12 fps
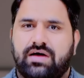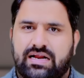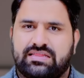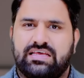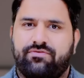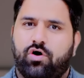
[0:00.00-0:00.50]

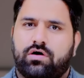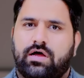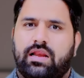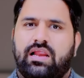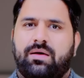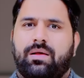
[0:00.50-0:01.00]
कर दी वो
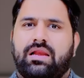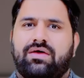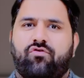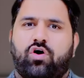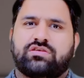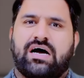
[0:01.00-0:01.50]
खल्ली वल्ली
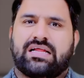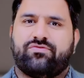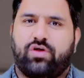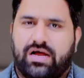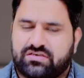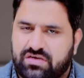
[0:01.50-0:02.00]
वो आजाद
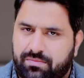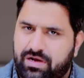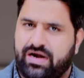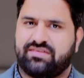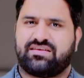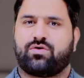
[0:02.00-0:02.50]
वो इलेक्शन में
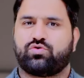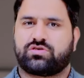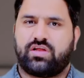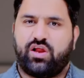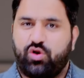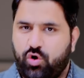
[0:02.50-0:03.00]
लड़े सारा
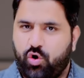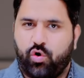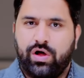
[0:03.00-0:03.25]
कुछ करें दो